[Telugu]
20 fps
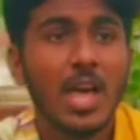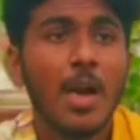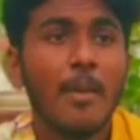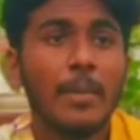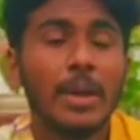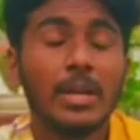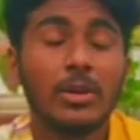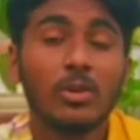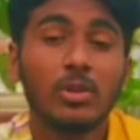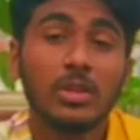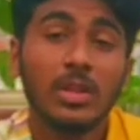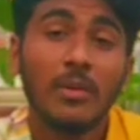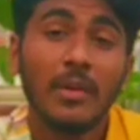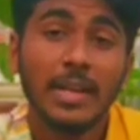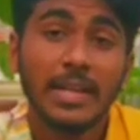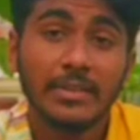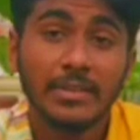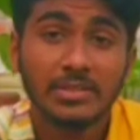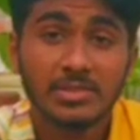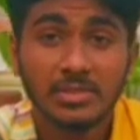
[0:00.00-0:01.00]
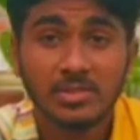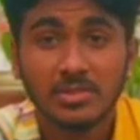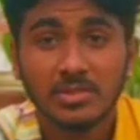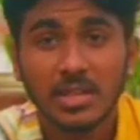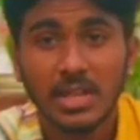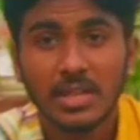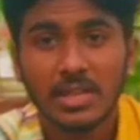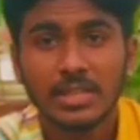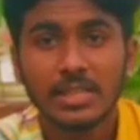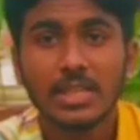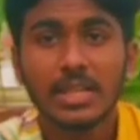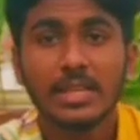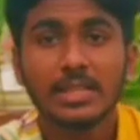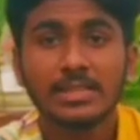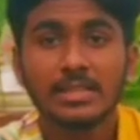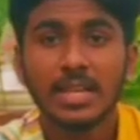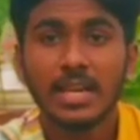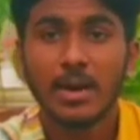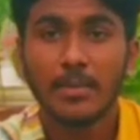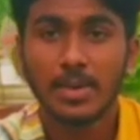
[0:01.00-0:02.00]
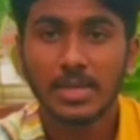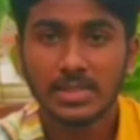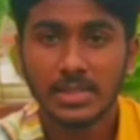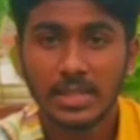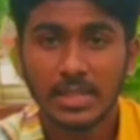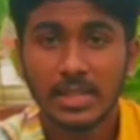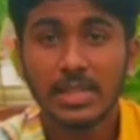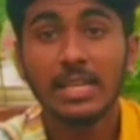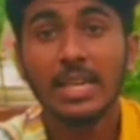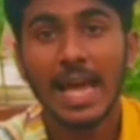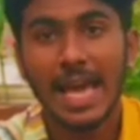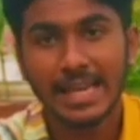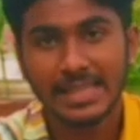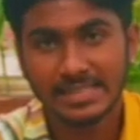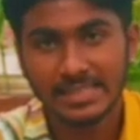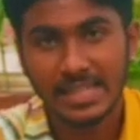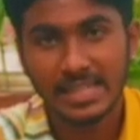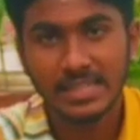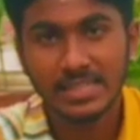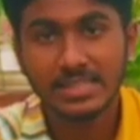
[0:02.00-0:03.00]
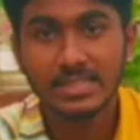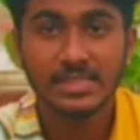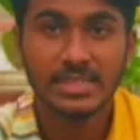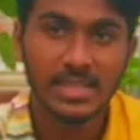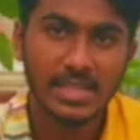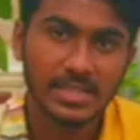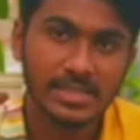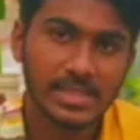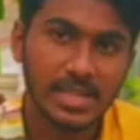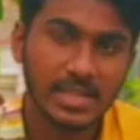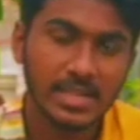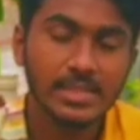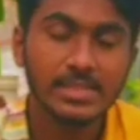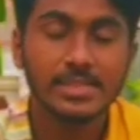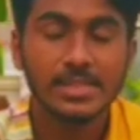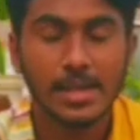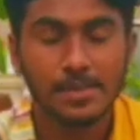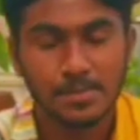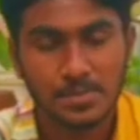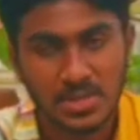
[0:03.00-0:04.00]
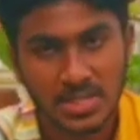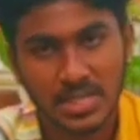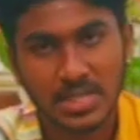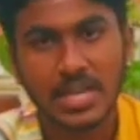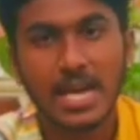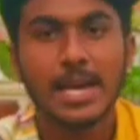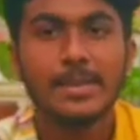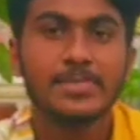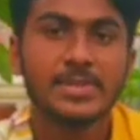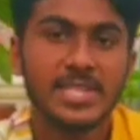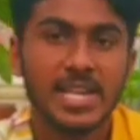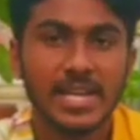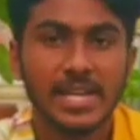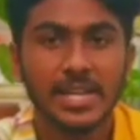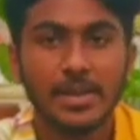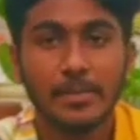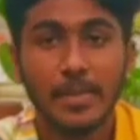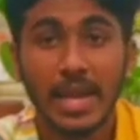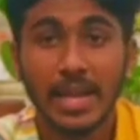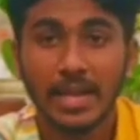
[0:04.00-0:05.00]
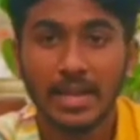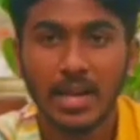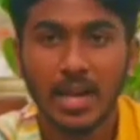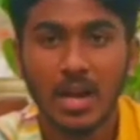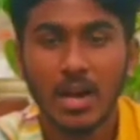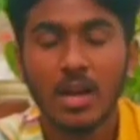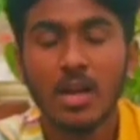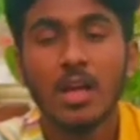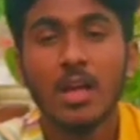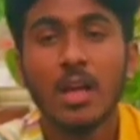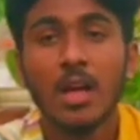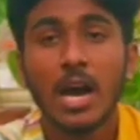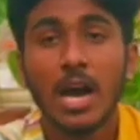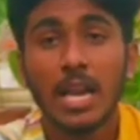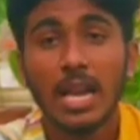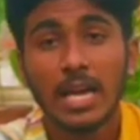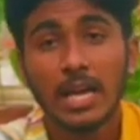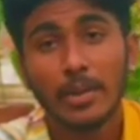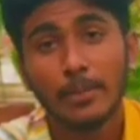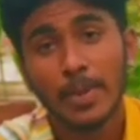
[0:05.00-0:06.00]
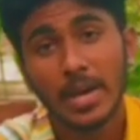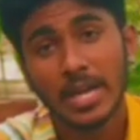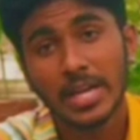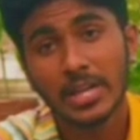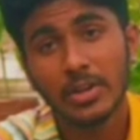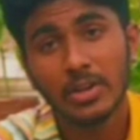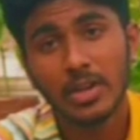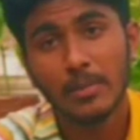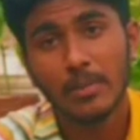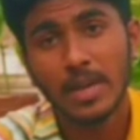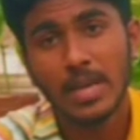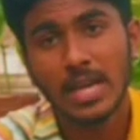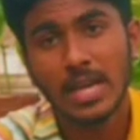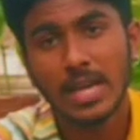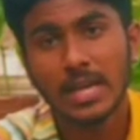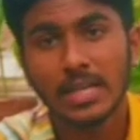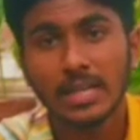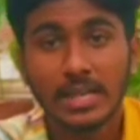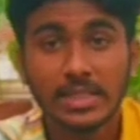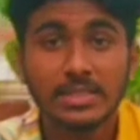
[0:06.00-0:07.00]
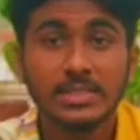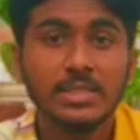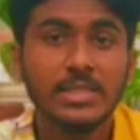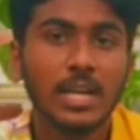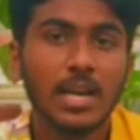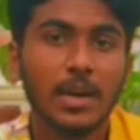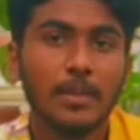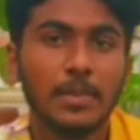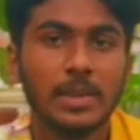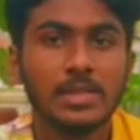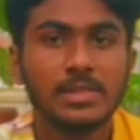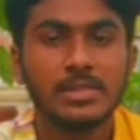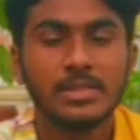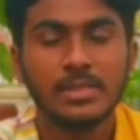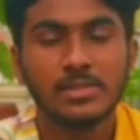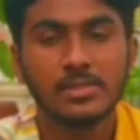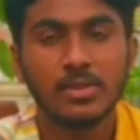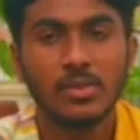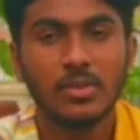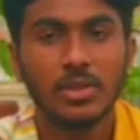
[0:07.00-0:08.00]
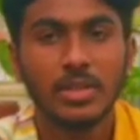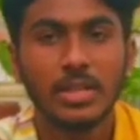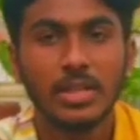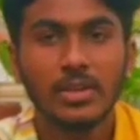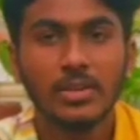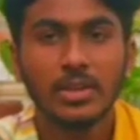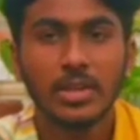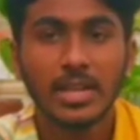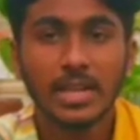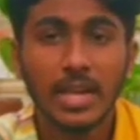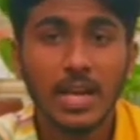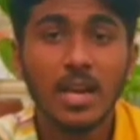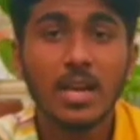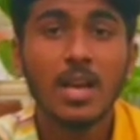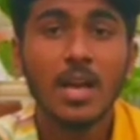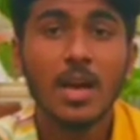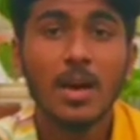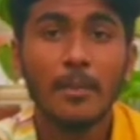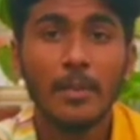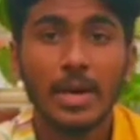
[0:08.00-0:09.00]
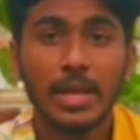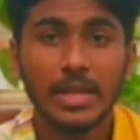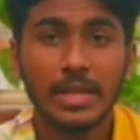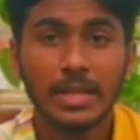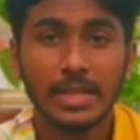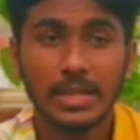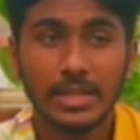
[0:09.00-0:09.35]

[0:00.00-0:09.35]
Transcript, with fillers: మరి కొత్త వాళ్ళు ఏమైనా చూస్తున్నట్టయితే ఖచ్చితంగా మంచిదని లైక్ చేయండి షేర్ చేయండి సబ్స్క్రైబ్ చేయండి మెయిన్గా అలాగే పక్కనే ఉన్న బెల్ కానీ ఖచ్చితంగా ప్రెస్ చేసుకోండి ఓకేనా మరి